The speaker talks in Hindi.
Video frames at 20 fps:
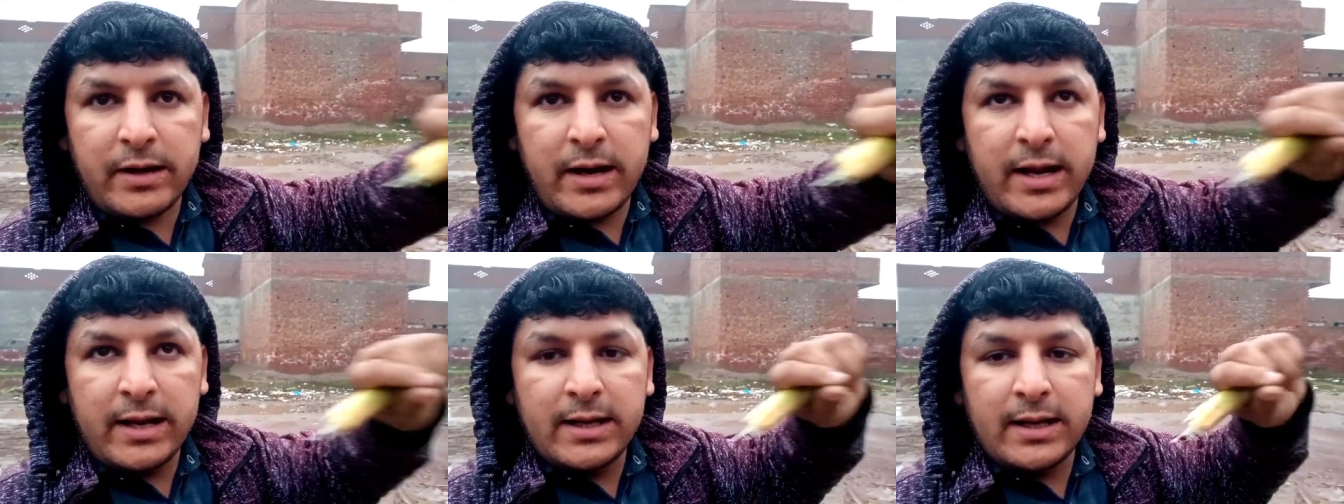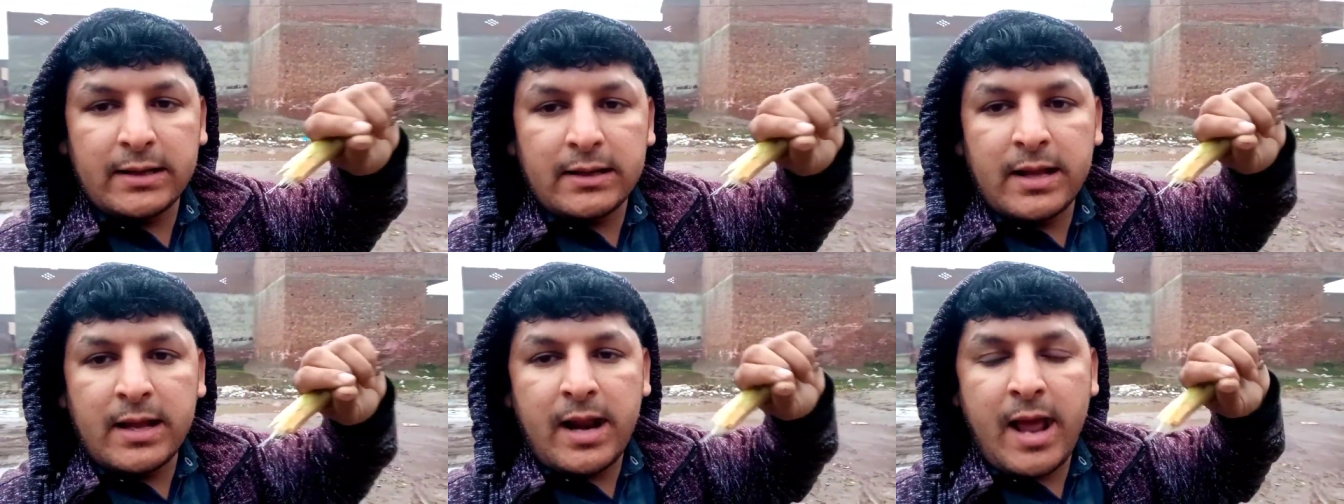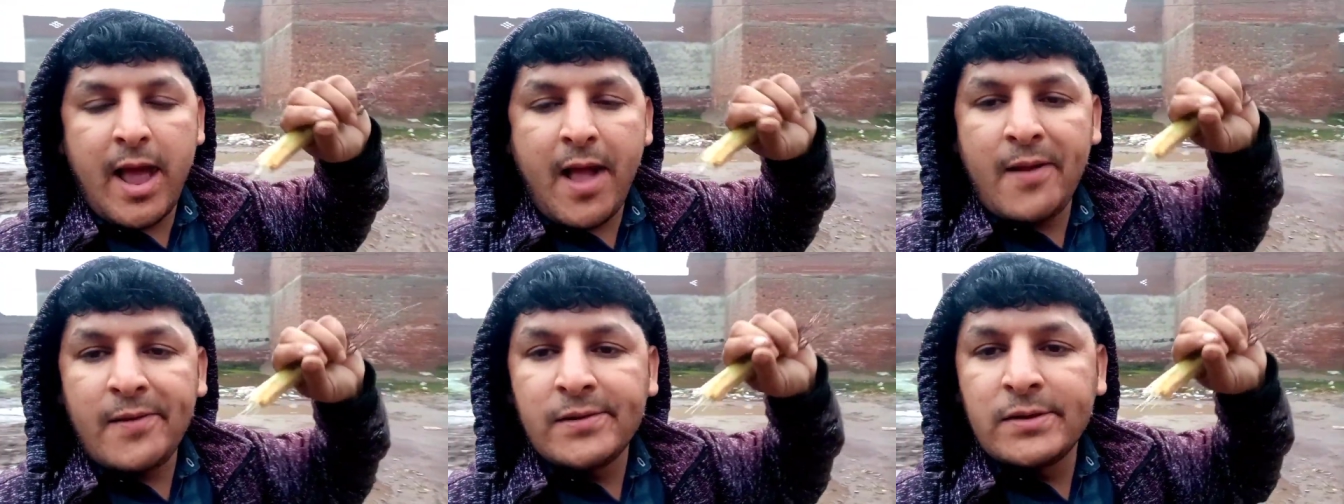ट्राई करता
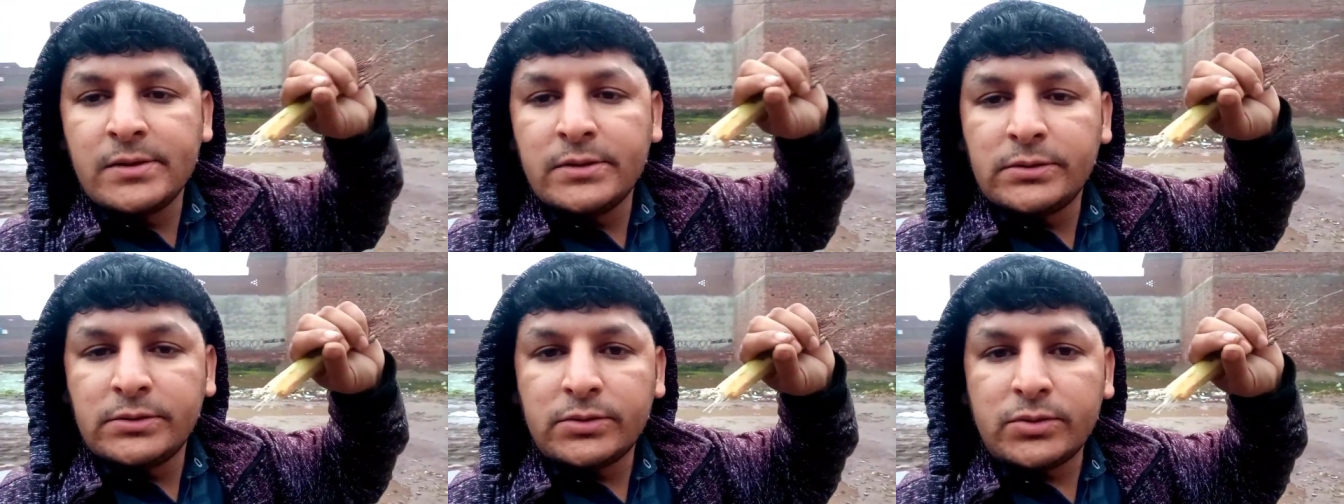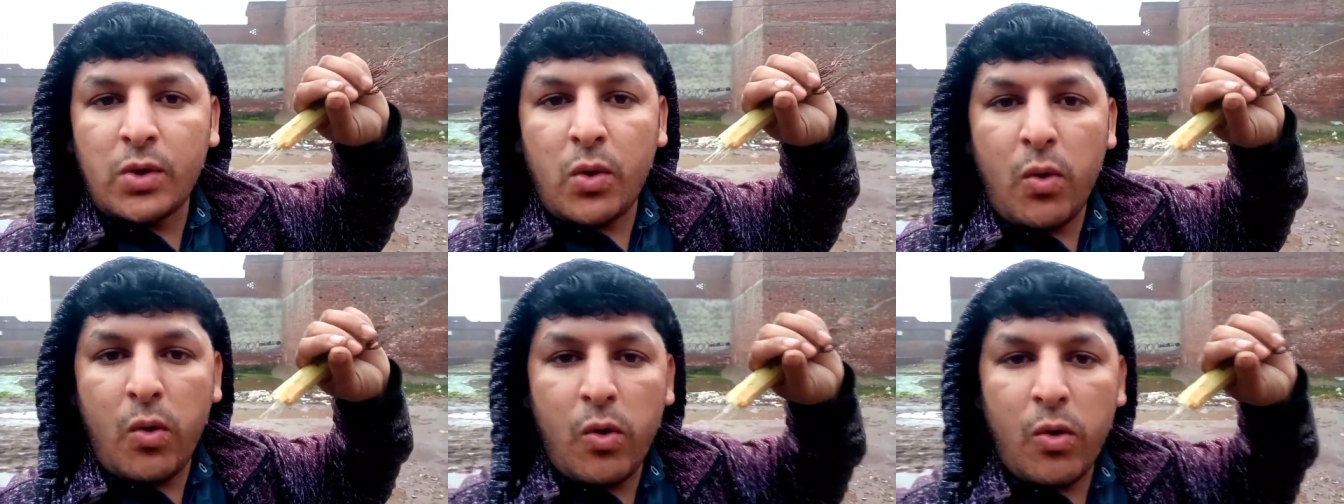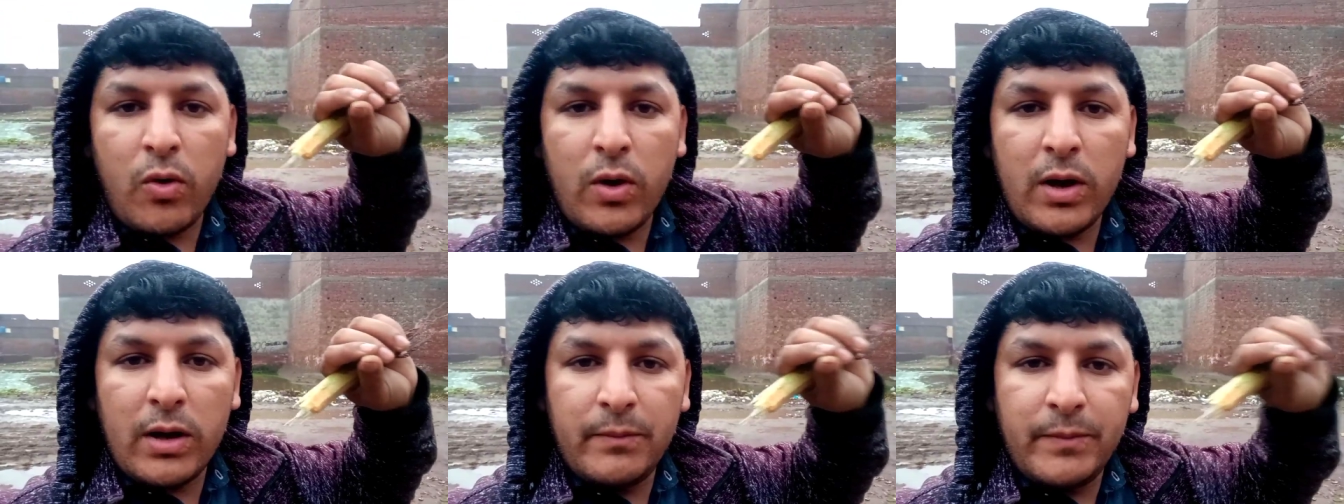रहा तो
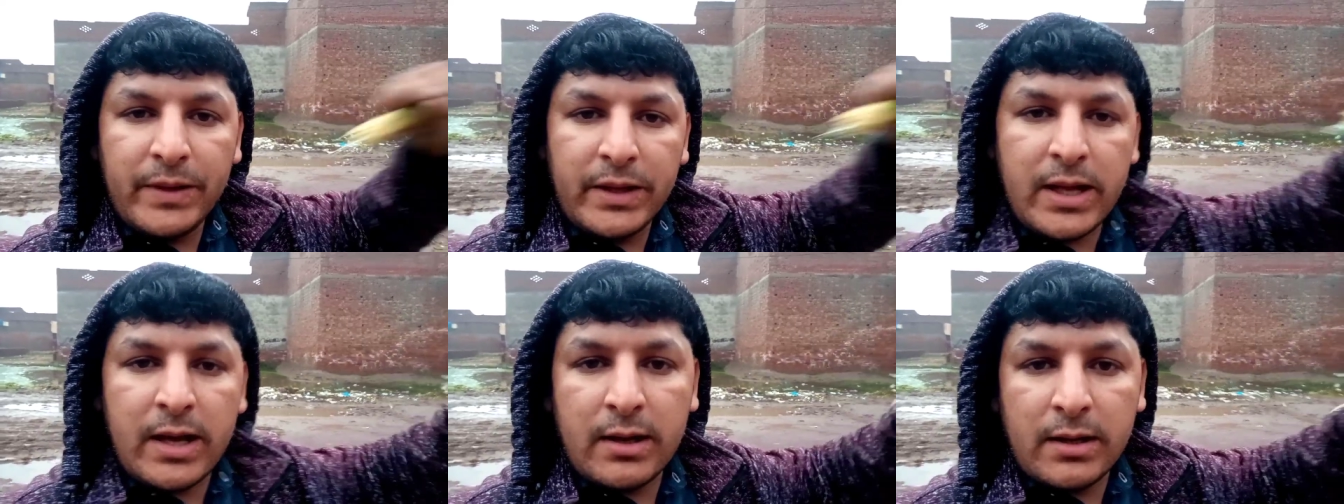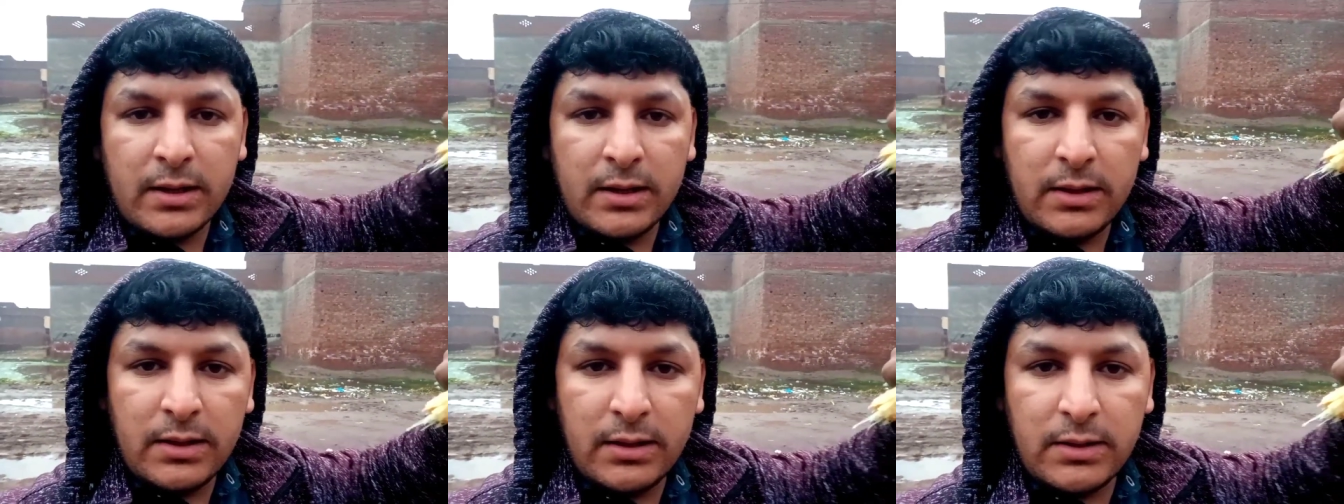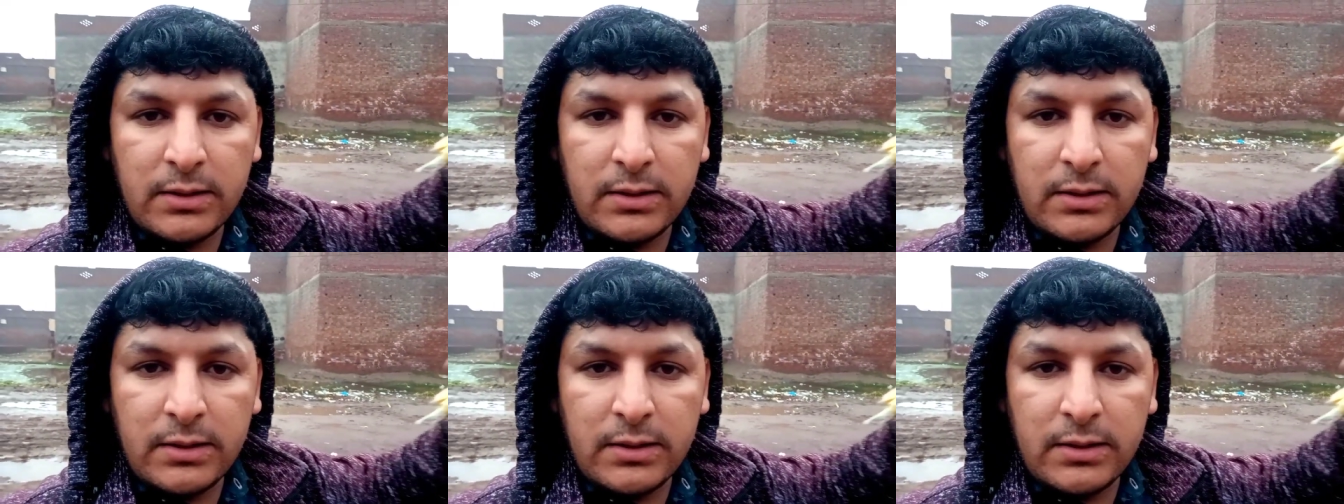अभी तक